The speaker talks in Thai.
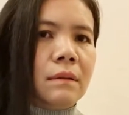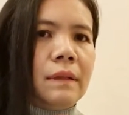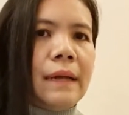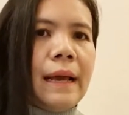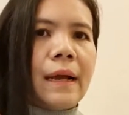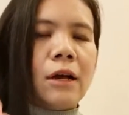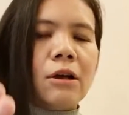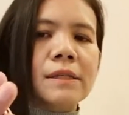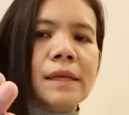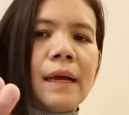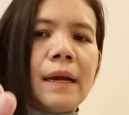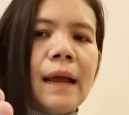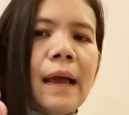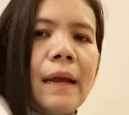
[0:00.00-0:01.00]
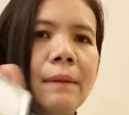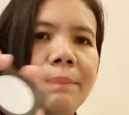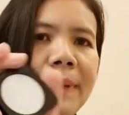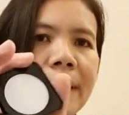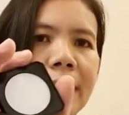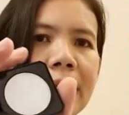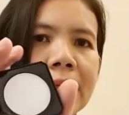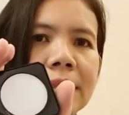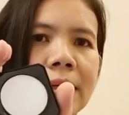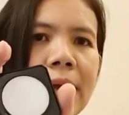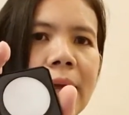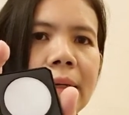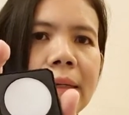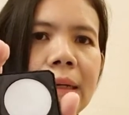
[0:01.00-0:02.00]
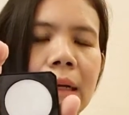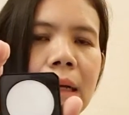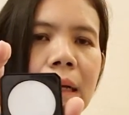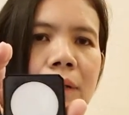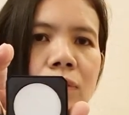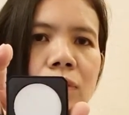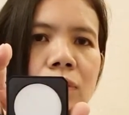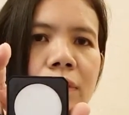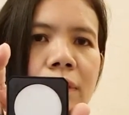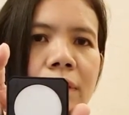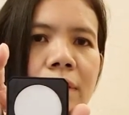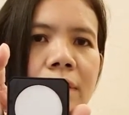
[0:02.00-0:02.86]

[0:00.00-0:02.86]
เนี่ยก็จะได้เป็นลักษณะนี้แล้วค่ะทุกคน